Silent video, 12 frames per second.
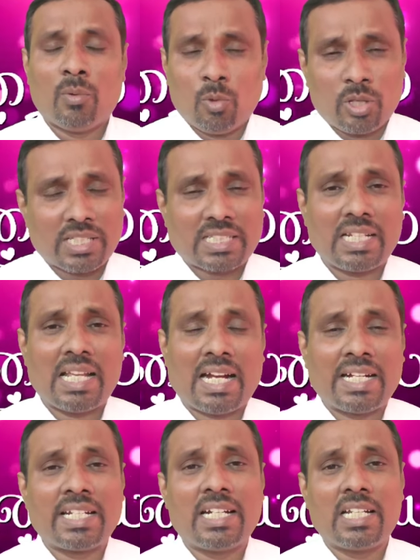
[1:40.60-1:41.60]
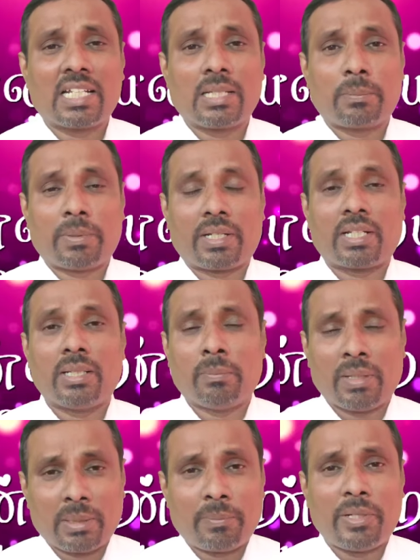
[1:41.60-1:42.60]
ஒரு சில ஆண்டுகளுக்கு பிறகு
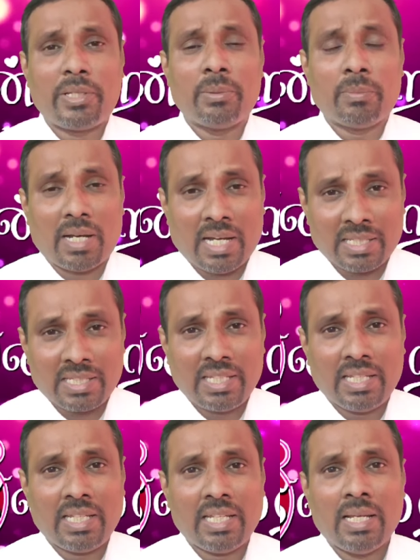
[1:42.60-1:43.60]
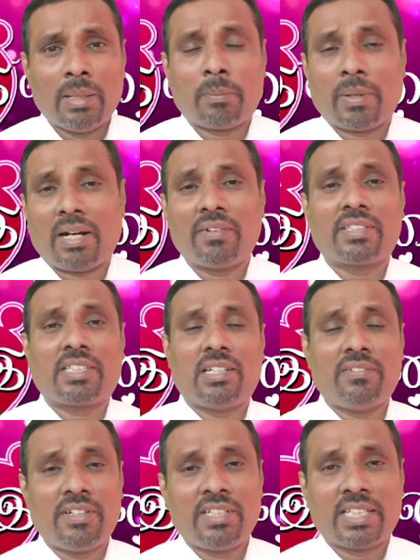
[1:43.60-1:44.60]
மறுபடியும் அதே
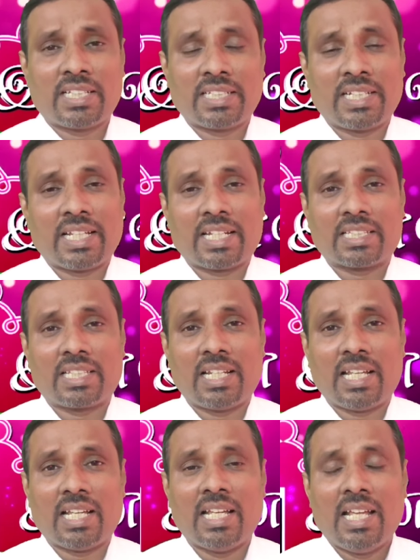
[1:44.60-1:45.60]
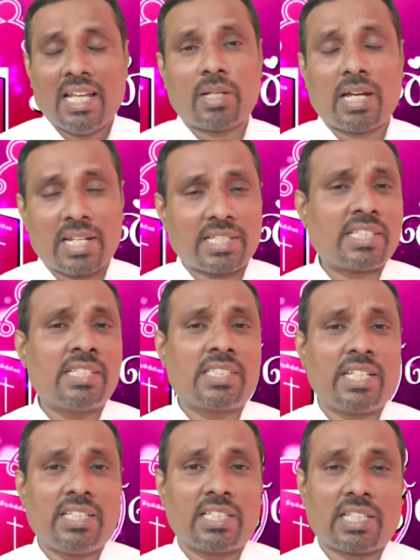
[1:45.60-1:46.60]
பாவத்தில் வீழ்ந்த அந்த நேரத்தில் அரசன்
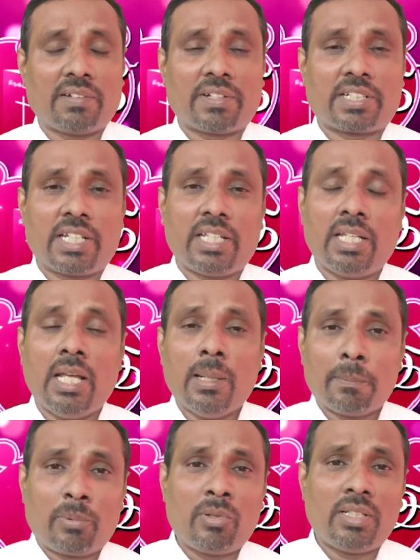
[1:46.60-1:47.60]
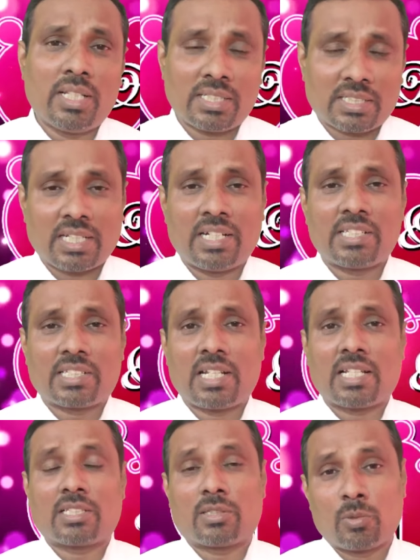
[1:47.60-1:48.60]
செய்த தவற்றை புனித
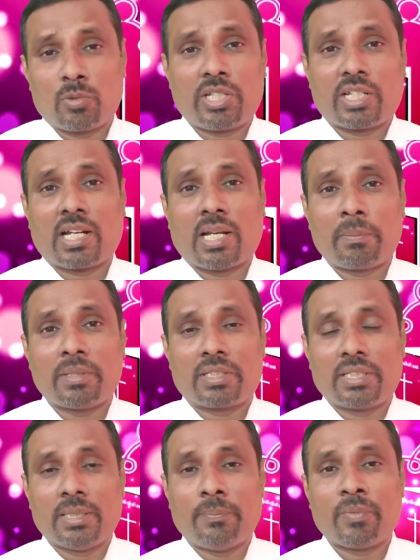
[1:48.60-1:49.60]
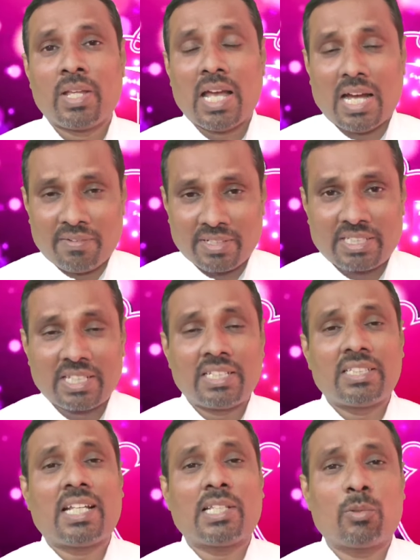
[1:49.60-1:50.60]
ஸ்தனிஸ்லாஸ் சுட்டி காண்பித்து அவன்
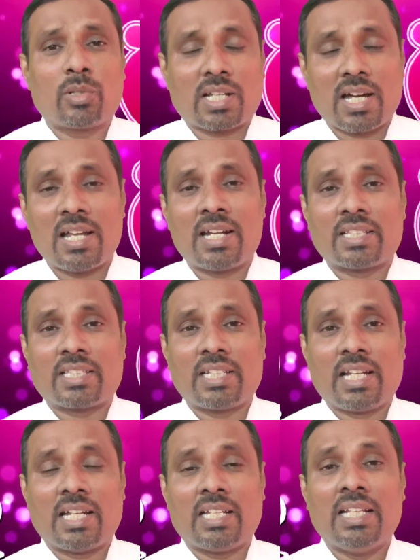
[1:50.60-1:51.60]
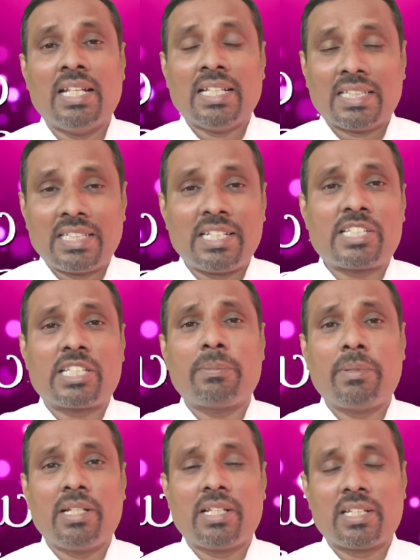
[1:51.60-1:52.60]
திருந்தாத ஒரு காரணத்தினால்
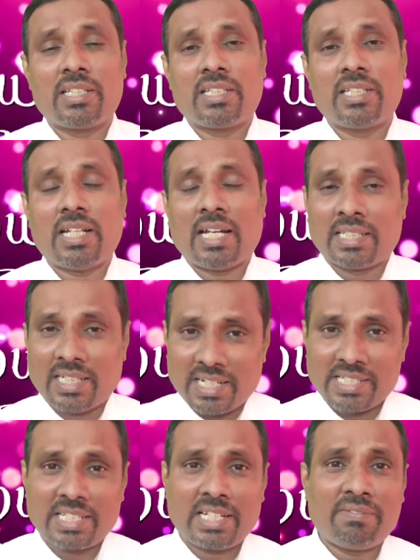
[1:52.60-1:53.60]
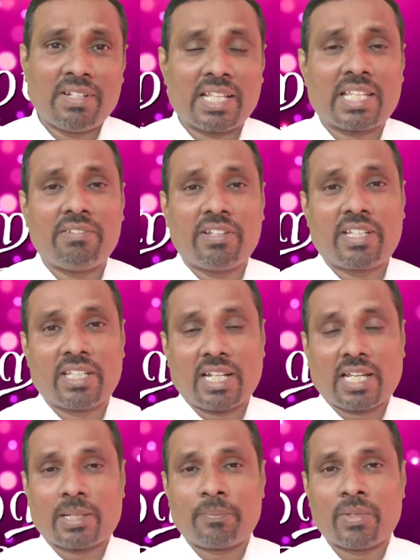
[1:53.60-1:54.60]
திருச்சபையிலிருந்து அந்த அரசனை விலக்கி
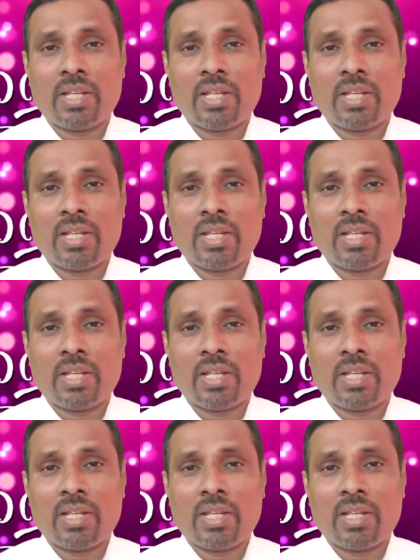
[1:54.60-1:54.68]
வைக்கிறார்